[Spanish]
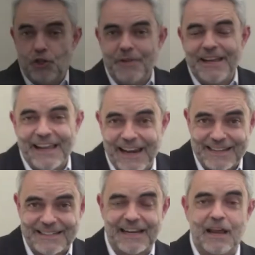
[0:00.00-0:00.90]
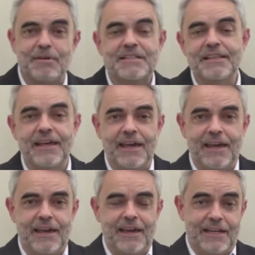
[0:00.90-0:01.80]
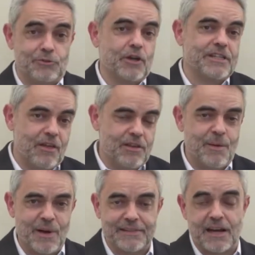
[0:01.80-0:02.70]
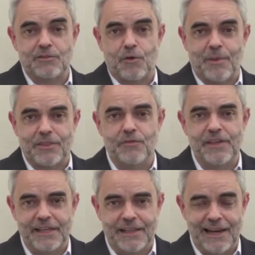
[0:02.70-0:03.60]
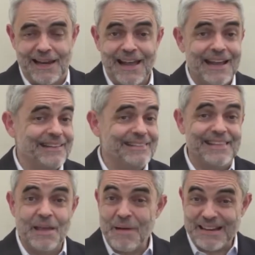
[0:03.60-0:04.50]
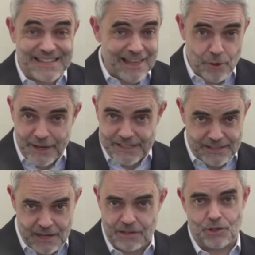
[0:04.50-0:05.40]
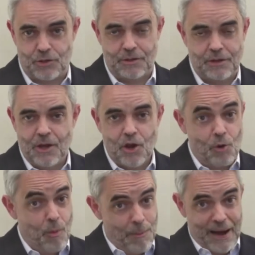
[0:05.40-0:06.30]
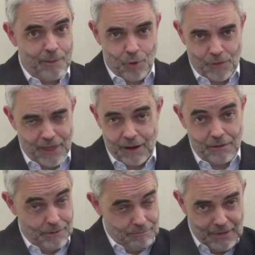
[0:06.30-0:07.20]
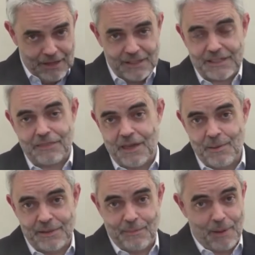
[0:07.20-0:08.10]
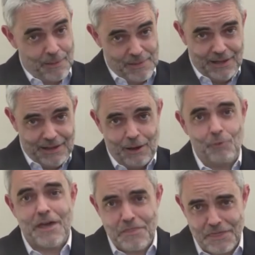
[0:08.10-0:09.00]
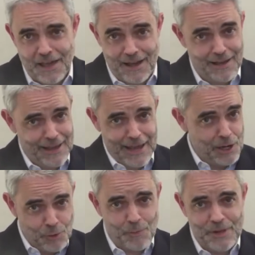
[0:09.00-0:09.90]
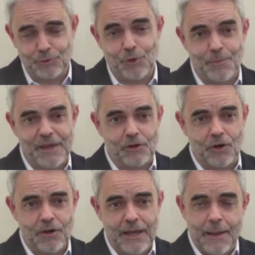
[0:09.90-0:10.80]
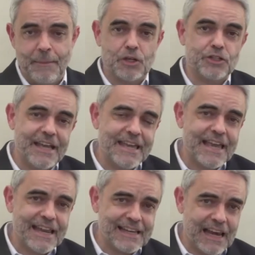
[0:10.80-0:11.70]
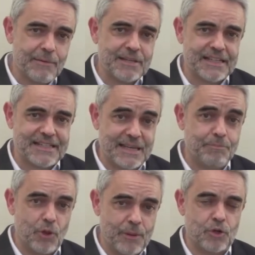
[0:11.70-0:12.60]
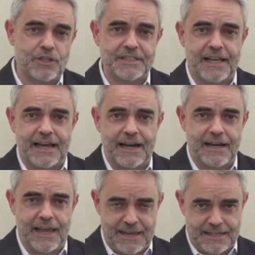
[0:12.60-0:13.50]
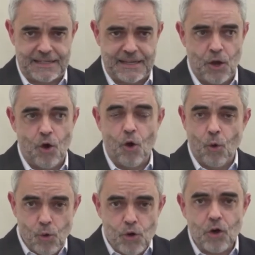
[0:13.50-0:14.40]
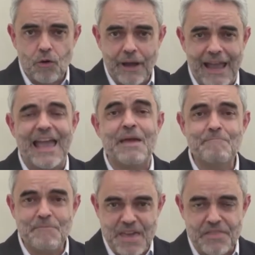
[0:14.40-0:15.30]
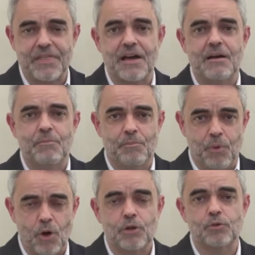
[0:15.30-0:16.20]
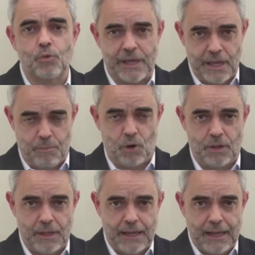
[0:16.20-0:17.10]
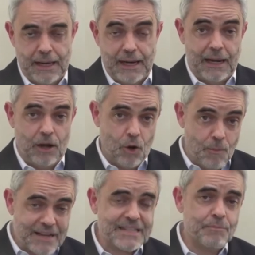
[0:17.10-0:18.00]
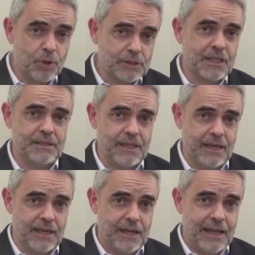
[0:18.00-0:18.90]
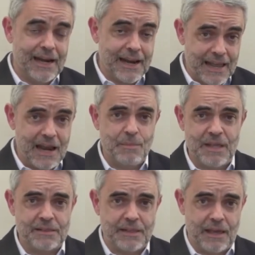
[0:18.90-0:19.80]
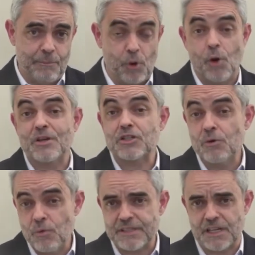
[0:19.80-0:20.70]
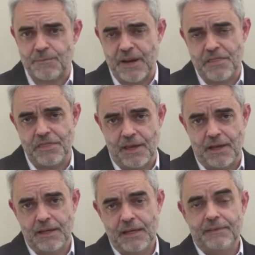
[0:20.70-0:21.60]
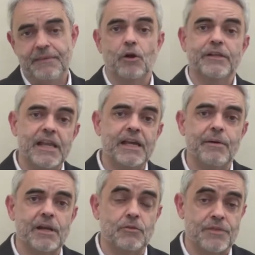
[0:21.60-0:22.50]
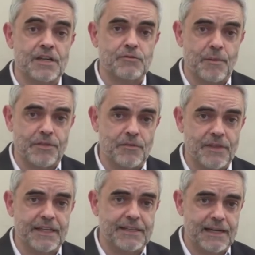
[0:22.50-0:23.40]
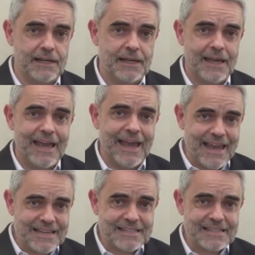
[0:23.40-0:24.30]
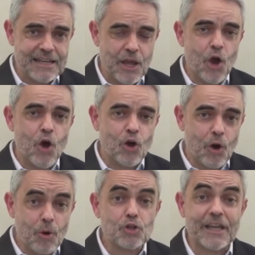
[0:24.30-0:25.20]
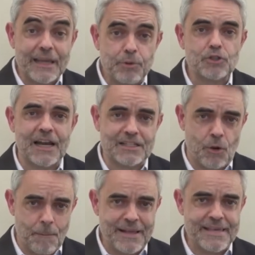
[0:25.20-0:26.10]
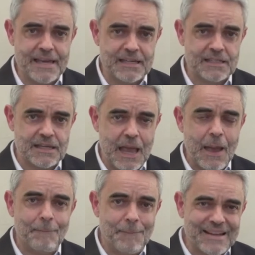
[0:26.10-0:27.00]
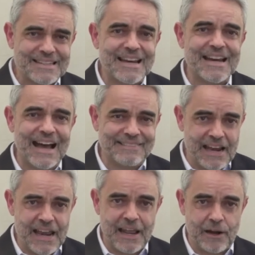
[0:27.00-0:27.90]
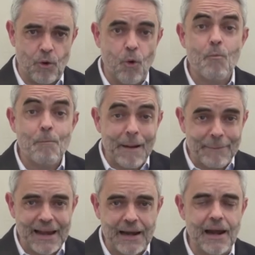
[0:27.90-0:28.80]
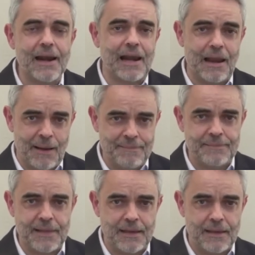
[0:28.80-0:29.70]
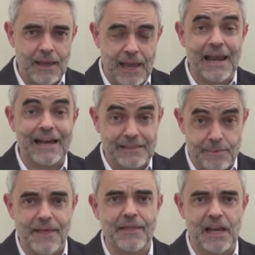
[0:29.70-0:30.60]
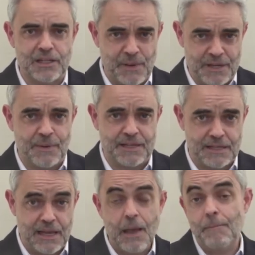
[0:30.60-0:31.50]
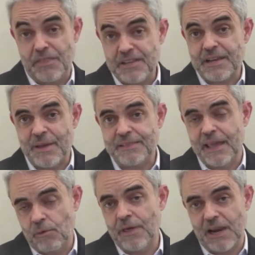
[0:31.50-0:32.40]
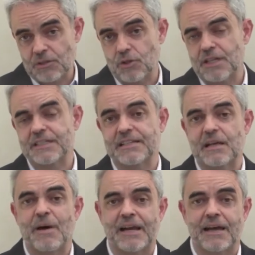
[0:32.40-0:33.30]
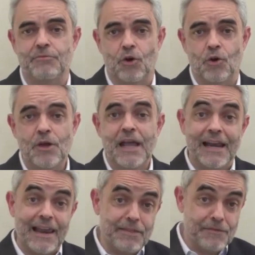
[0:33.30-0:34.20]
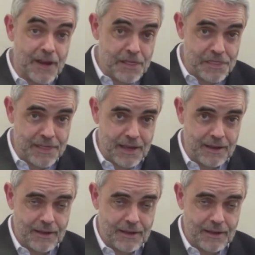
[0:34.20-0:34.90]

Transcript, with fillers: yo diría que las claves de esto que se ha dado en llamar transformación digital, demasiado extenso como para abordarlo, desgraciadamente para mi audiencia, en un minuto y pico, pero si hay claves que sí podemos destacar es, uno, empieza por tu equipo. Lo más importante realmente, por lo menos en nuestra experiencia, de lo que tiene que ver con transformación digital es cómo los equipos de las compañías pasan a tener un papel relevante en la actividad de las mismas. Precisamente una de las cosas que está marcando la diferencia